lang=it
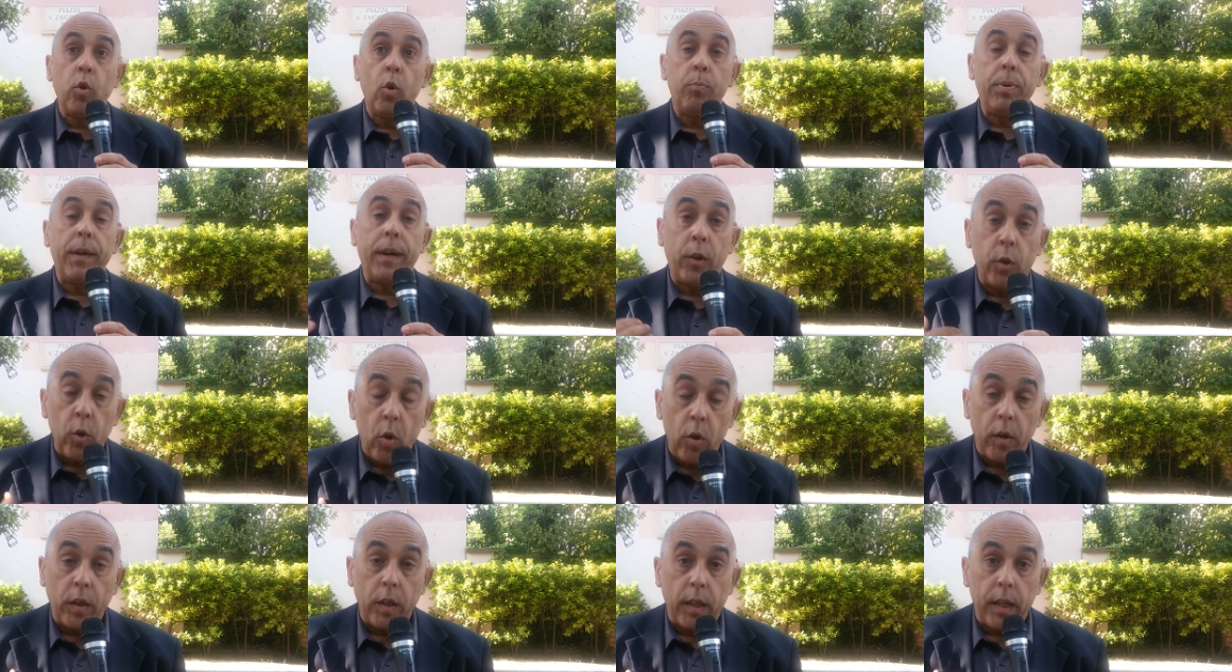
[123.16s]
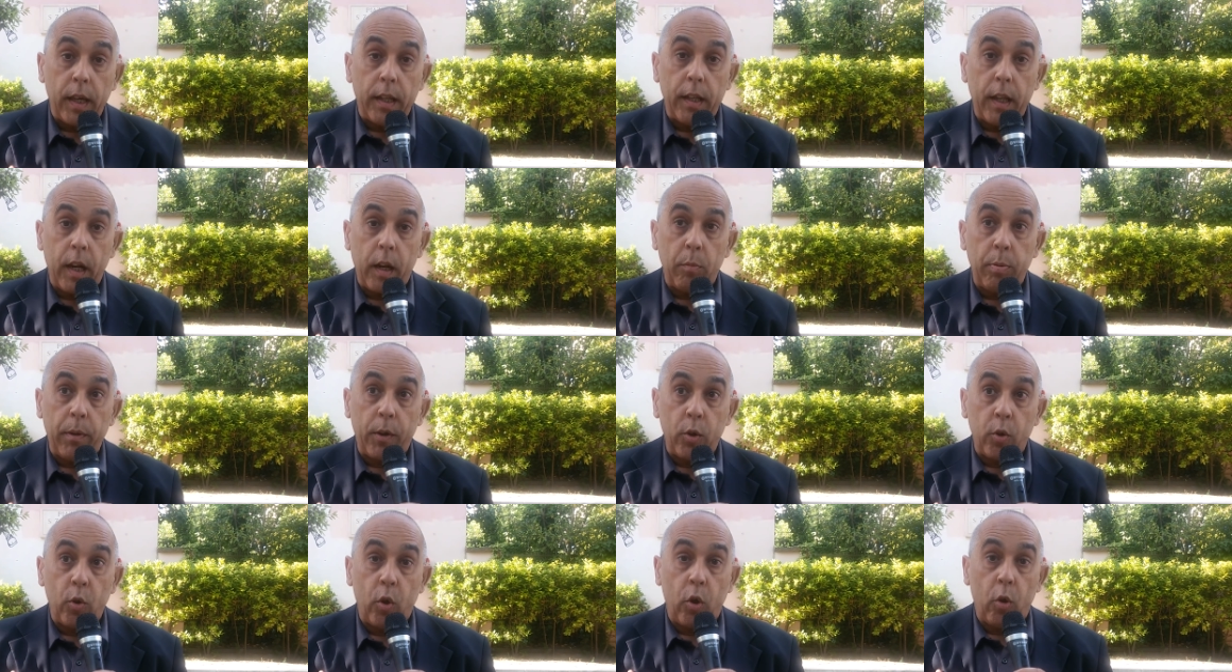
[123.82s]
per noi chiedere
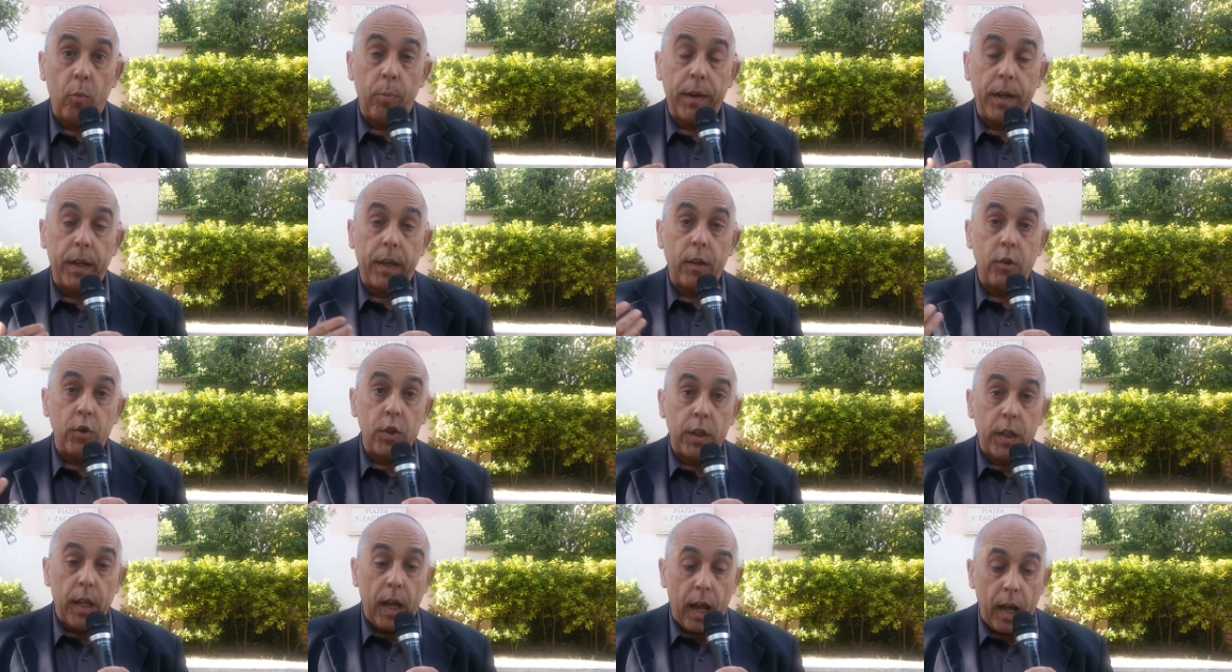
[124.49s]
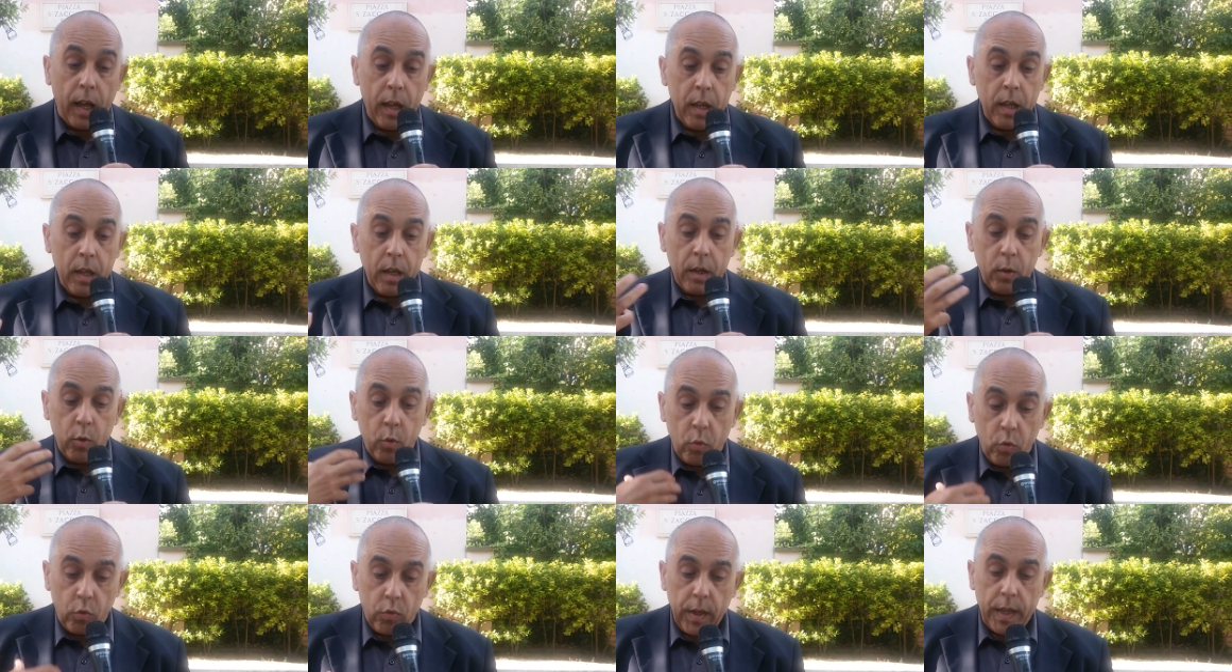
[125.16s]
perdono perché ci dà
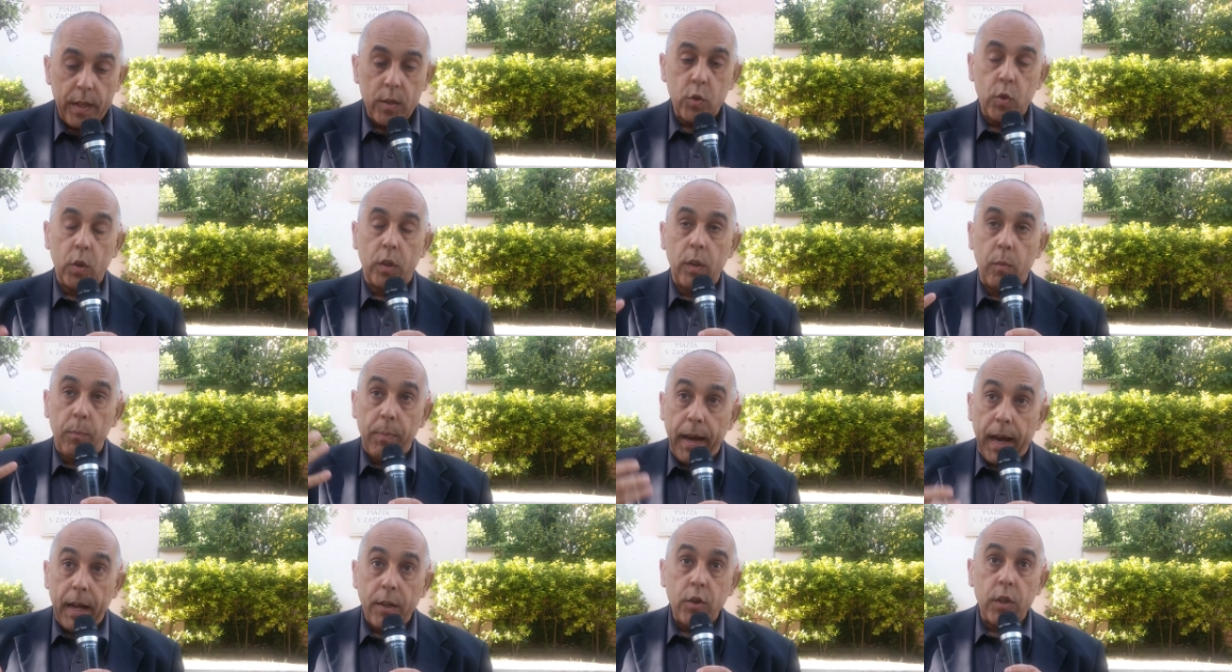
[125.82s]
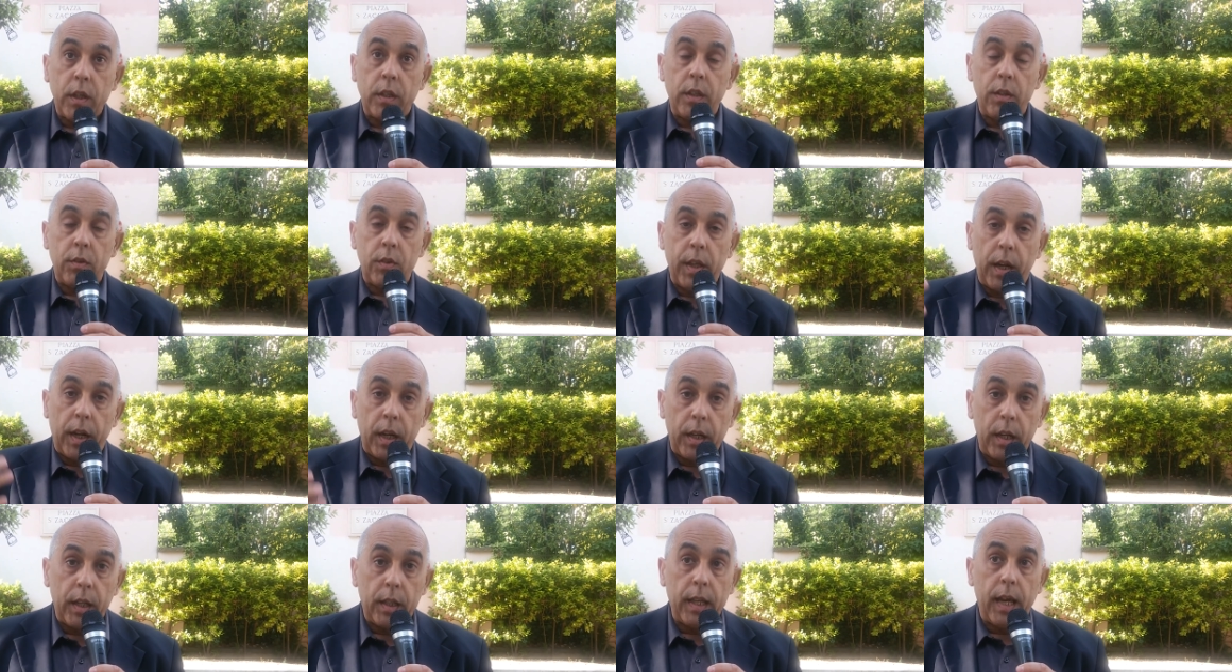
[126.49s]
un senso di pace, di
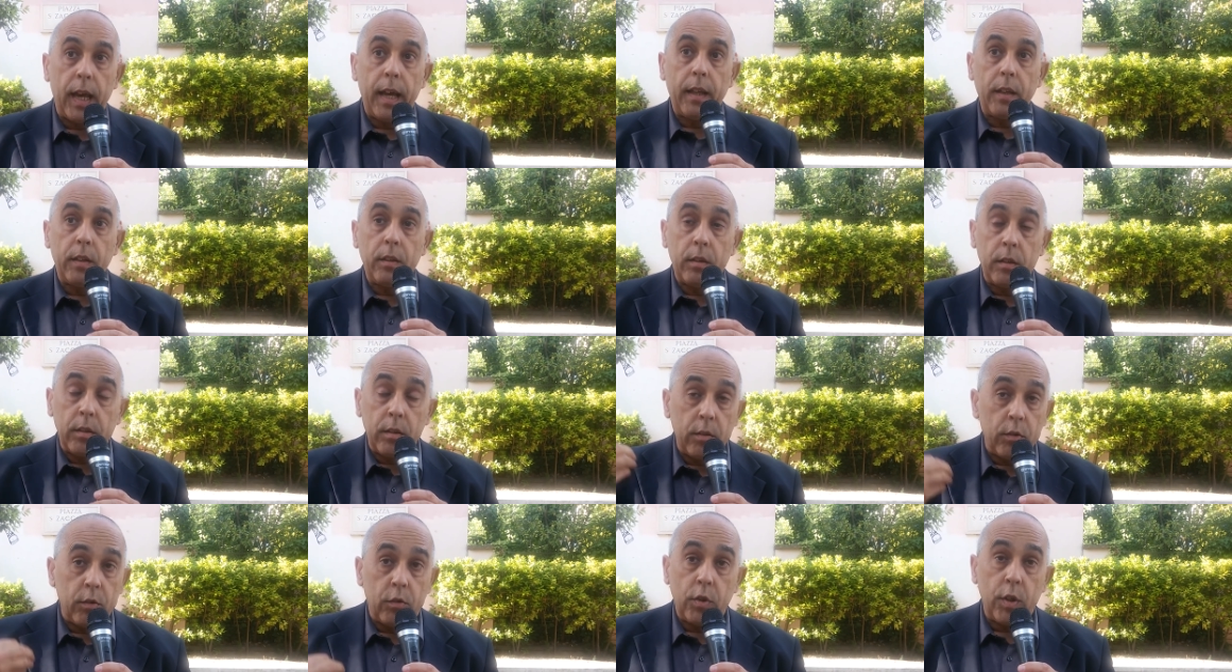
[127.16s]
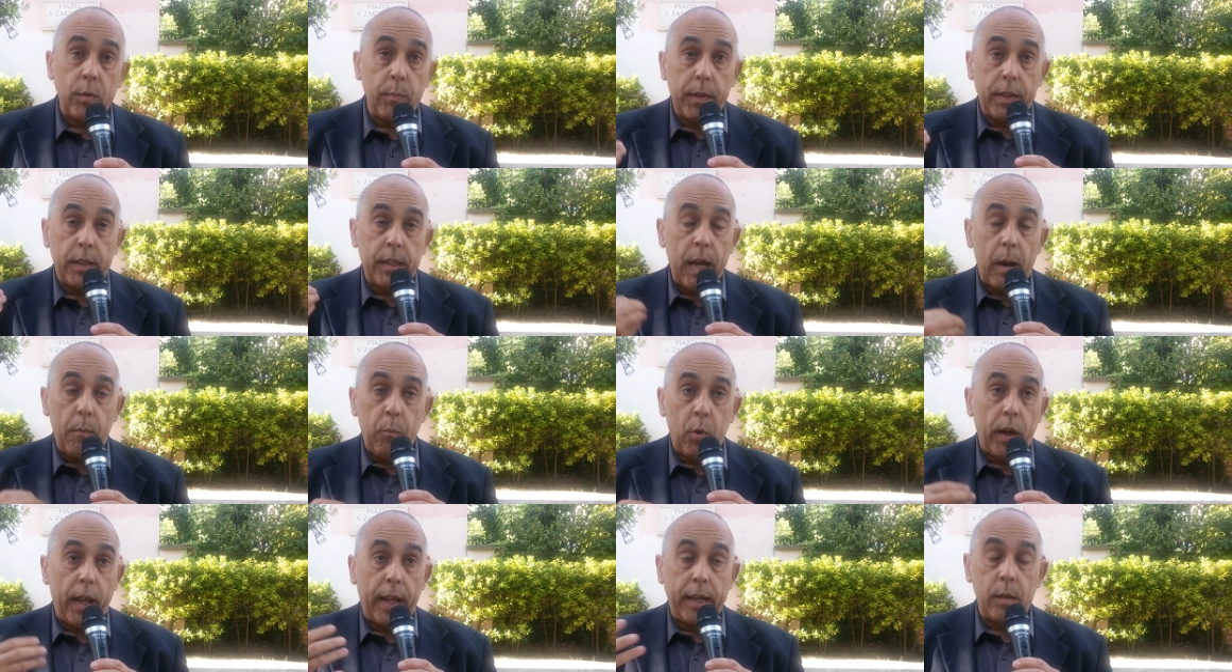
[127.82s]
serenità, ci
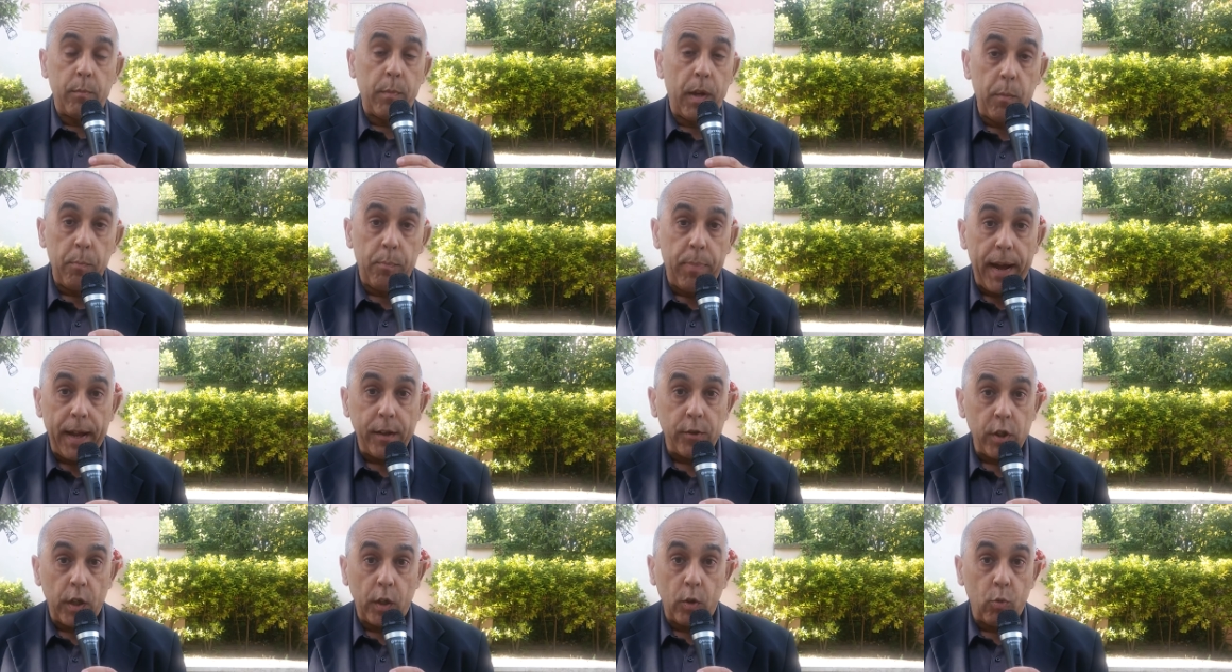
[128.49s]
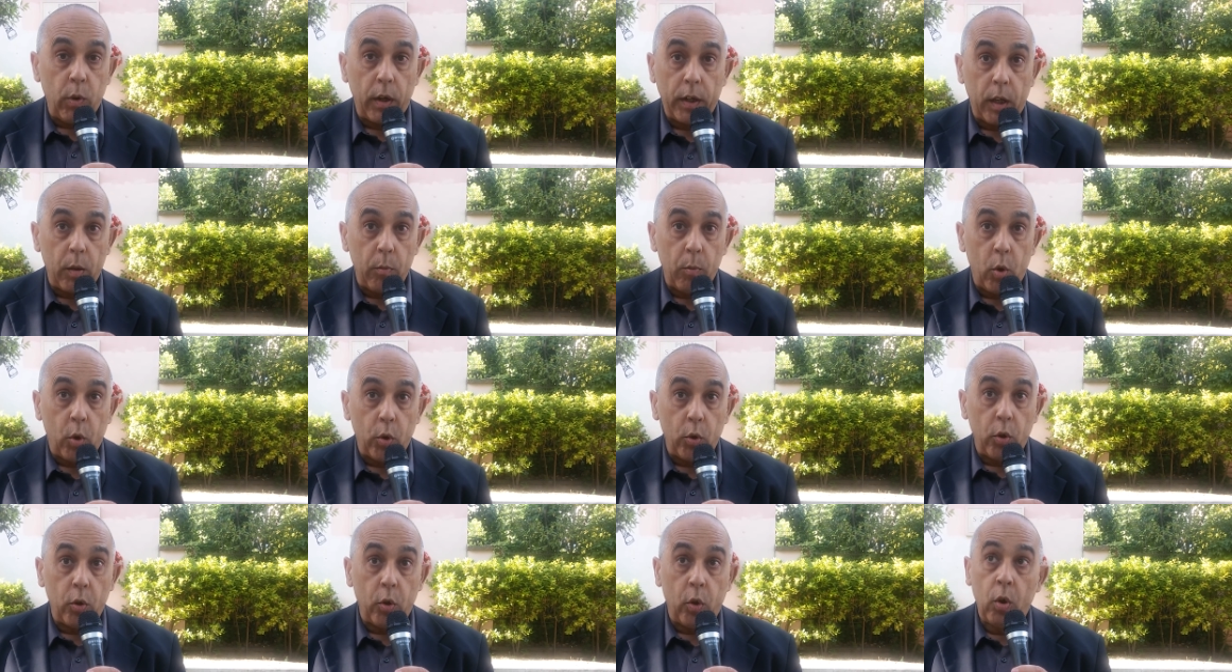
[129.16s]
mettiamo l'anima in pace in qualche
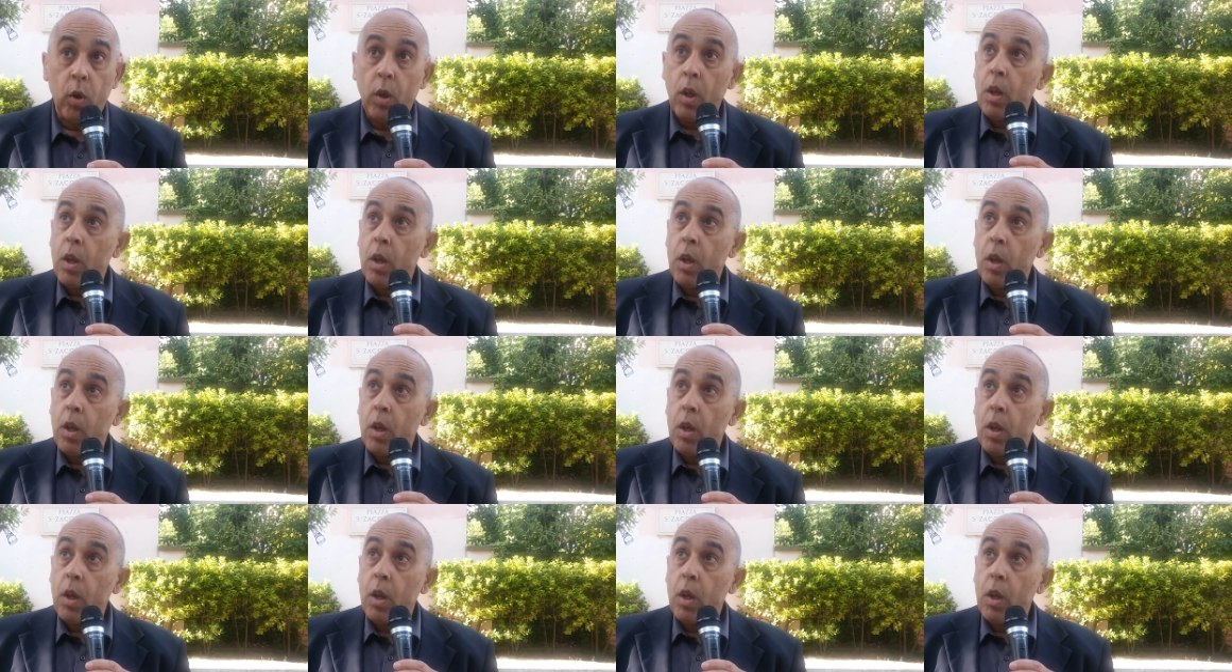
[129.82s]
modo. No?